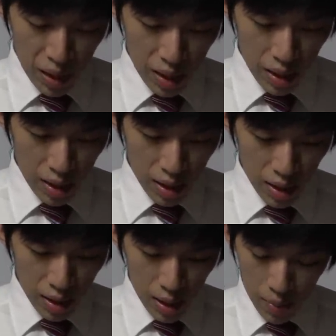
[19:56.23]

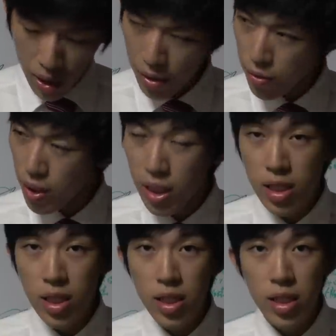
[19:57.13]
えーまあ、あの
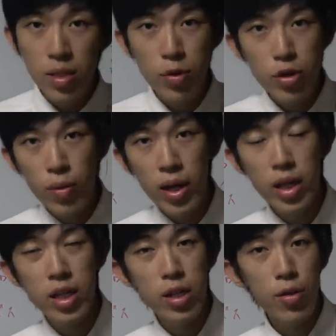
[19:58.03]
私に持ち込まれ
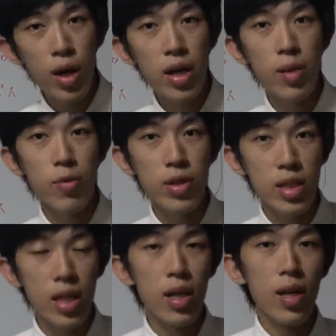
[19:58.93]
た企業案件もで
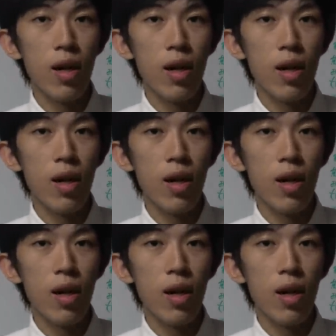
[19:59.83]
すね